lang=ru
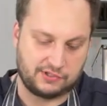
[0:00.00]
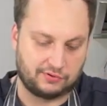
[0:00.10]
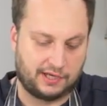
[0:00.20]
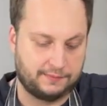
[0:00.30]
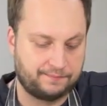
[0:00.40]

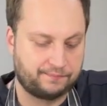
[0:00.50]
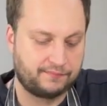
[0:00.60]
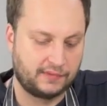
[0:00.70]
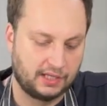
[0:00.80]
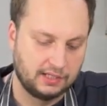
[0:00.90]
сюда.
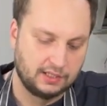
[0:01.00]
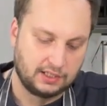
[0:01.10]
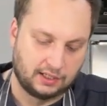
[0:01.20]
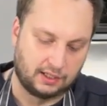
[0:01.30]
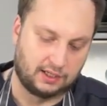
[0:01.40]

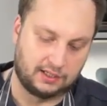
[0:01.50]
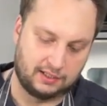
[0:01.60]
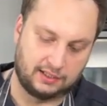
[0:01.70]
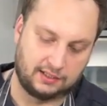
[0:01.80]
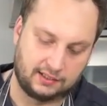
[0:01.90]

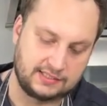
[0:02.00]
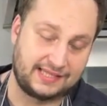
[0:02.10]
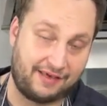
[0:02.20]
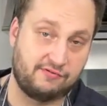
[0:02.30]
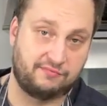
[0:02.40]
А,
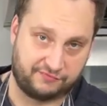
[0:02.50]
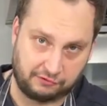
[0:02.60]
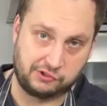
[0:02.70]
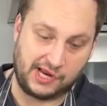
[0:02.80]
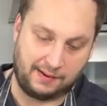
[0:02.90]
ставим,
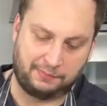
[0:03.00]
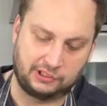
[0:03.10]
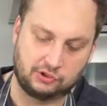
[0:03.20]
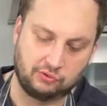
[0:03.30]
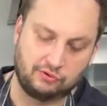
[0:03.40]
включаем
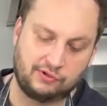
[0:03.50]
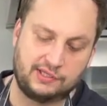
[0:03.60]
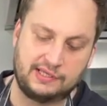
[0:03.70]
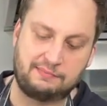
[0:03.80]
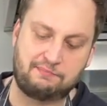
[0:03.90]
плиту
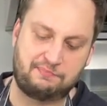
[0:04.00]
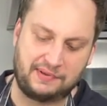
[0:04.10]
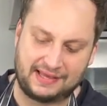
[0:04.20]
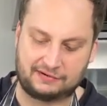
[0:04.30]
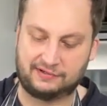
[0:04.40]
и
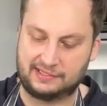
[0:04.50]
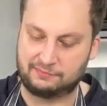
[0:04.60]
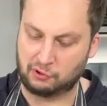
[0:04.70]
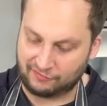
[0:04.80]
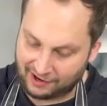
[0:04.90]
первые
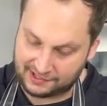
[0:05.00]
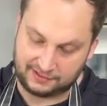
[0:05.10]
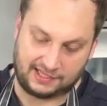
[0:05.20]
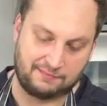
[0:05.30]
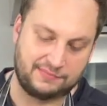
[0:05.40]
буквально
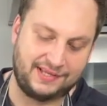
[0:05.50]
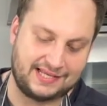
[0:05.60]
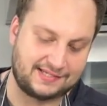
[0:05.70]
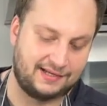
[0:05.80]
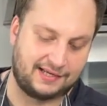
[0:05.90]
там
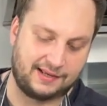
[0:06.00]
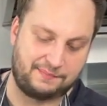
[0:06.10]
несколько